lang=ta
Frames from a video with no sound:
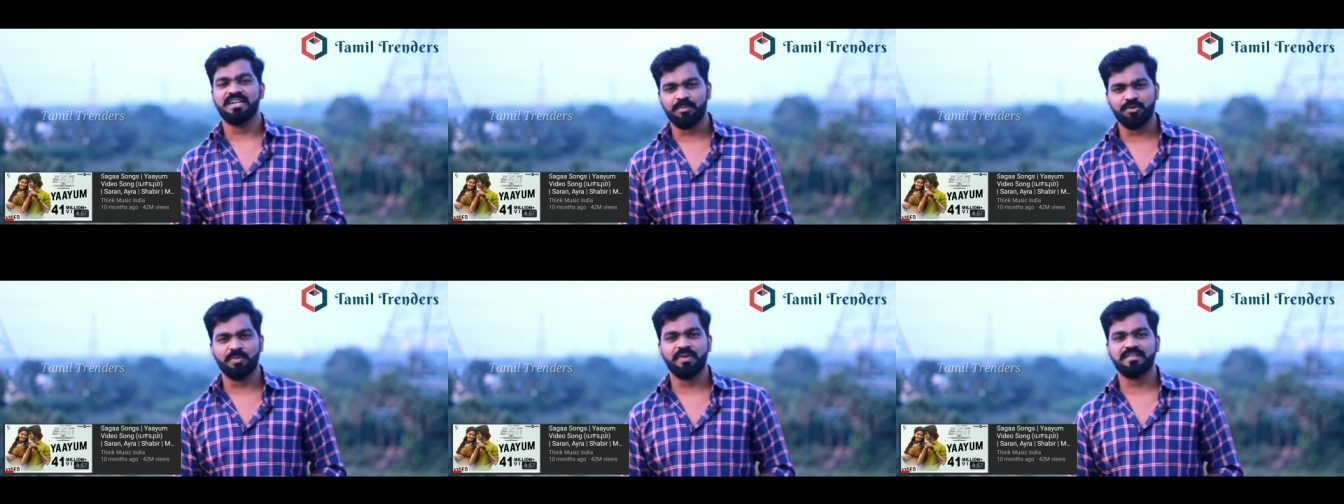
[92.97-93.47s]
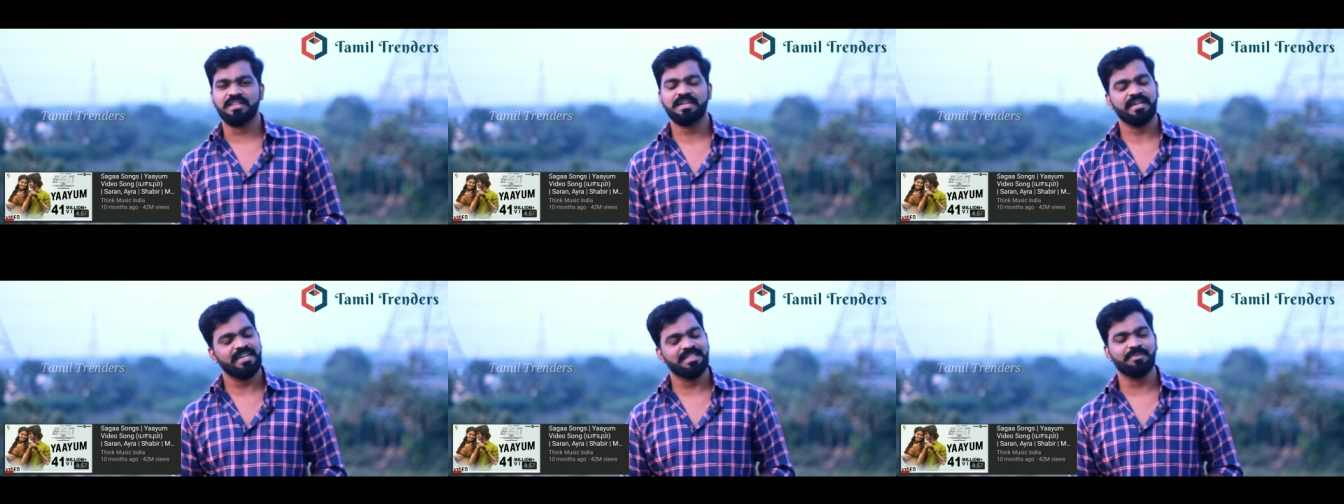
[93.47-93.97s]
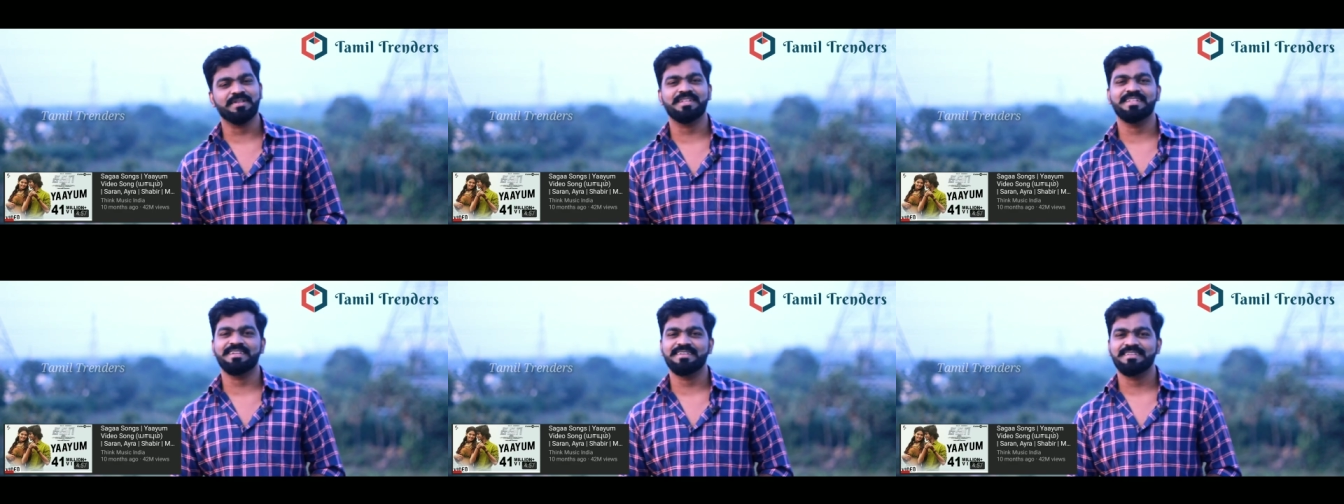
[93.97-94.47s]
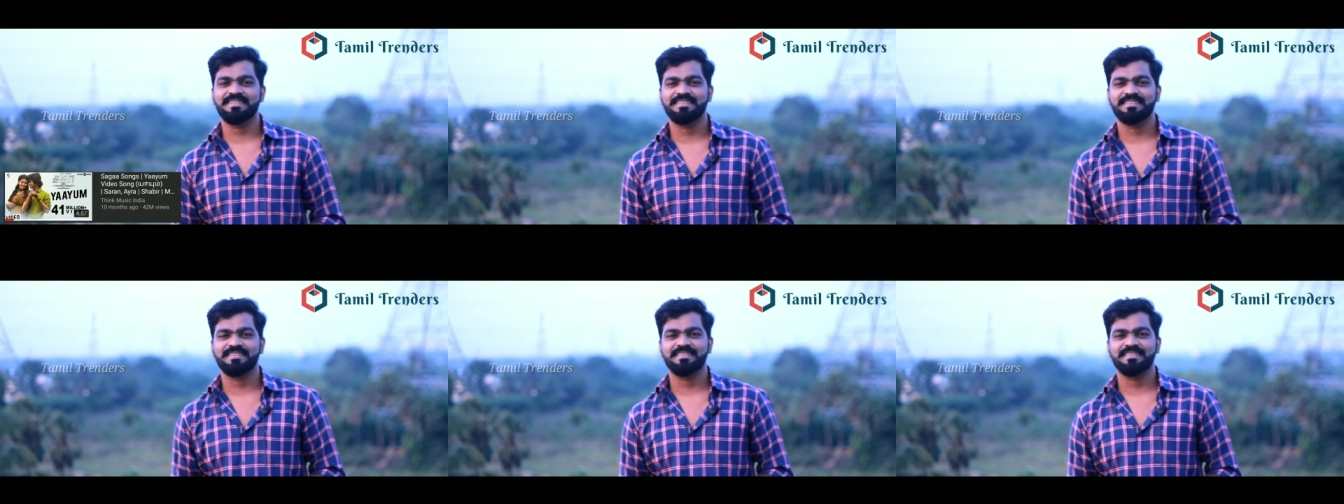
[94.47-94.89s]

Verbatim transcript: நம்மளோட பிளேஸில் நைன்த் பிளேஸில் இருக்குது